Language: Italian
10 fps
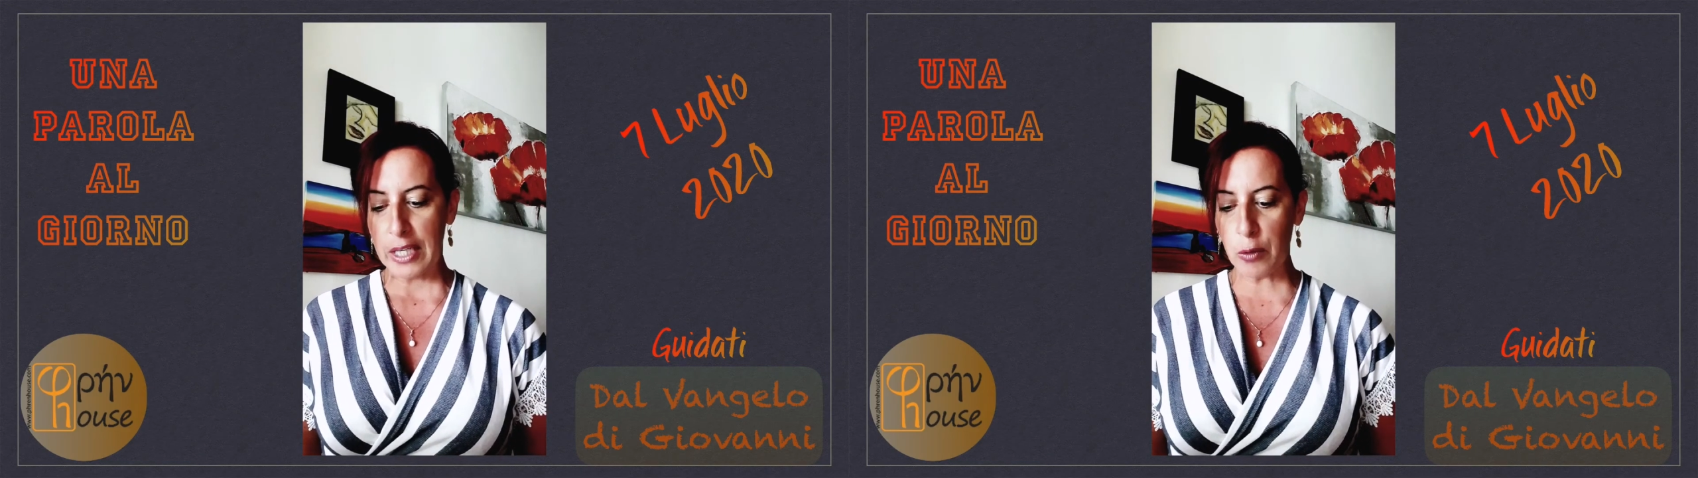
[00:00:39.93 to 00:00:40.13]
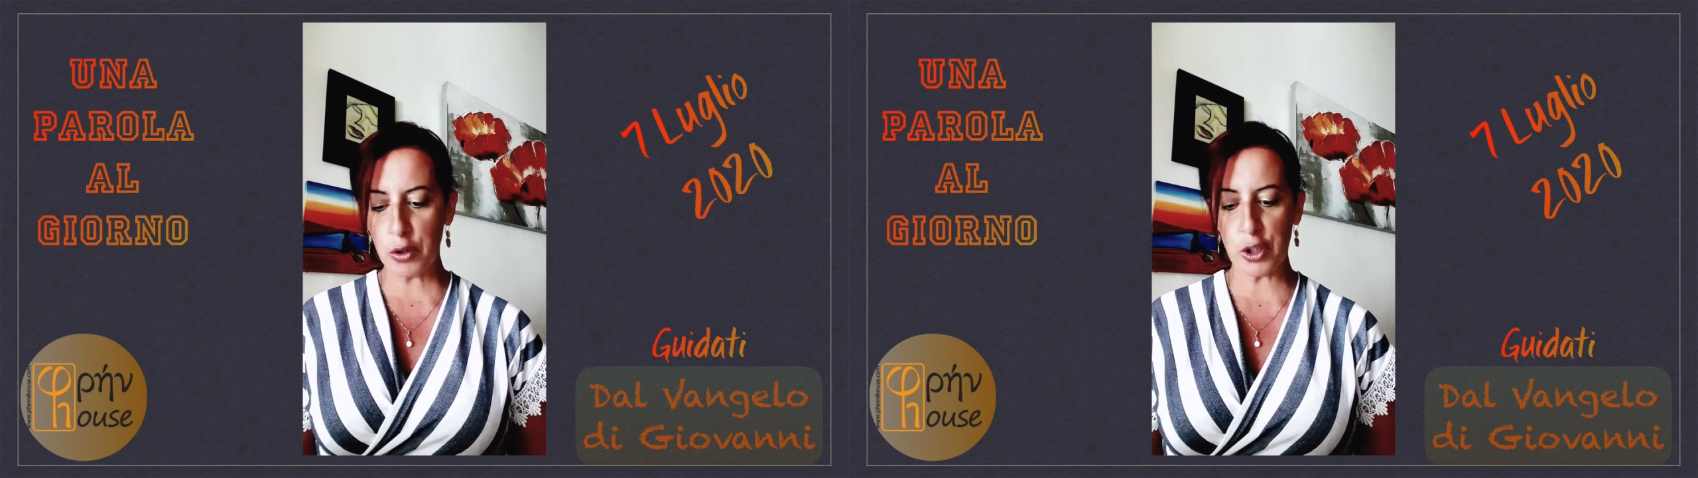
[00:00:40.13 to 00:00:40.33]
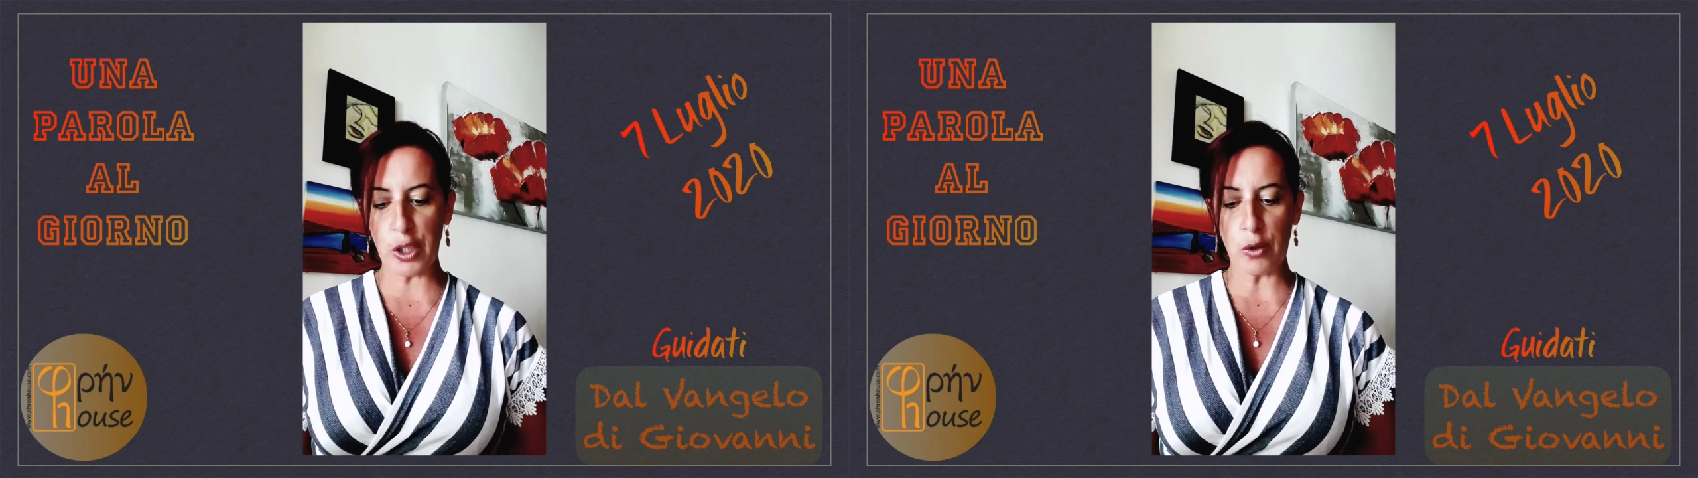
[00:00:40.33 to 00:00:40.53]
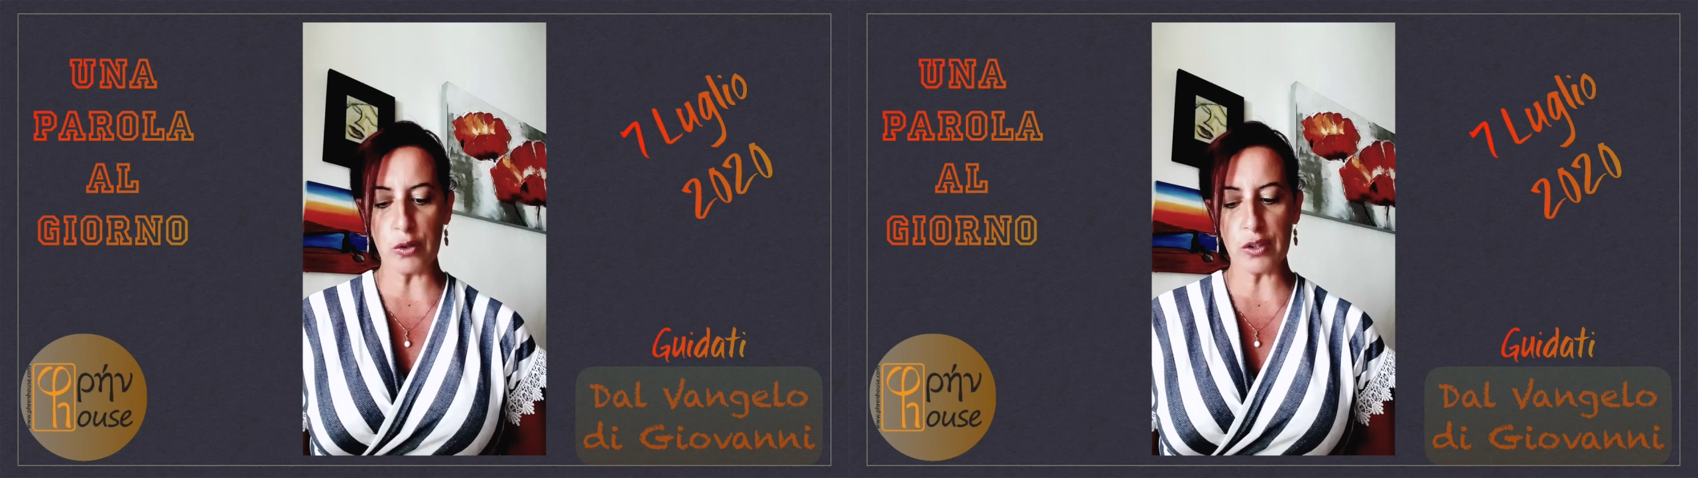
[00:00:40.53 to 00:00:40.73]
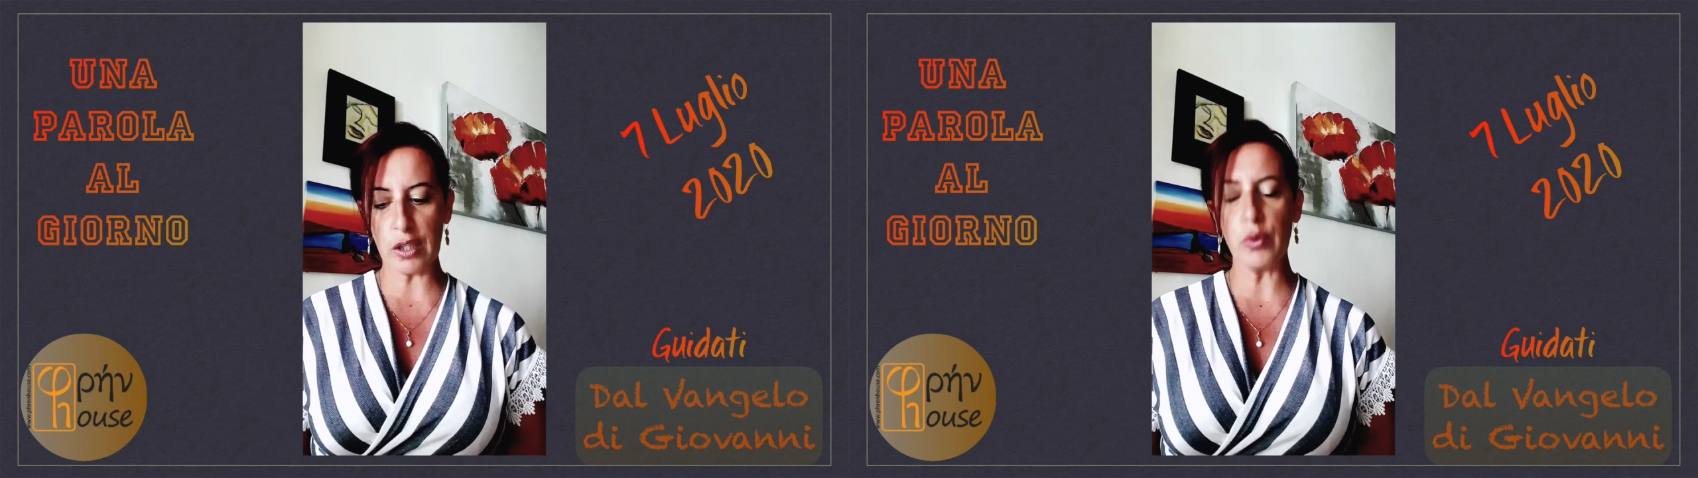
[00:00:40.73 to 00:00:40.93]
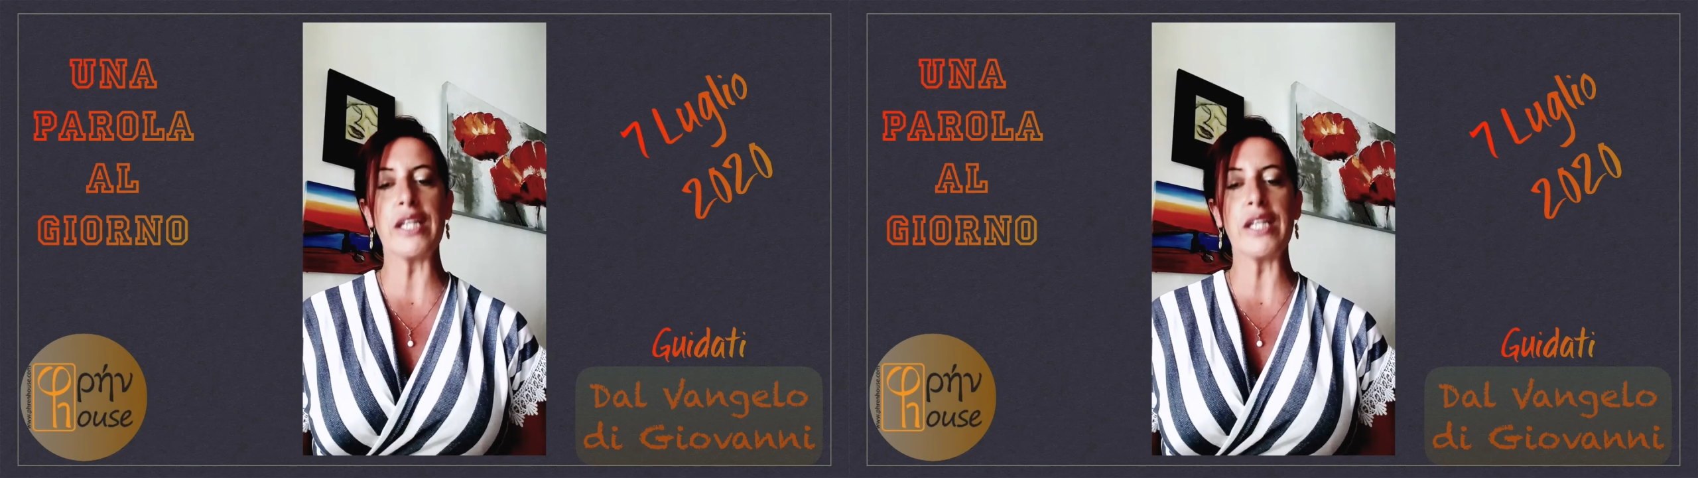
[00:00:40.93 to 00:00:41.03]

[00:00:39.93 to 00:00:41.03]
e uscì incontro a lui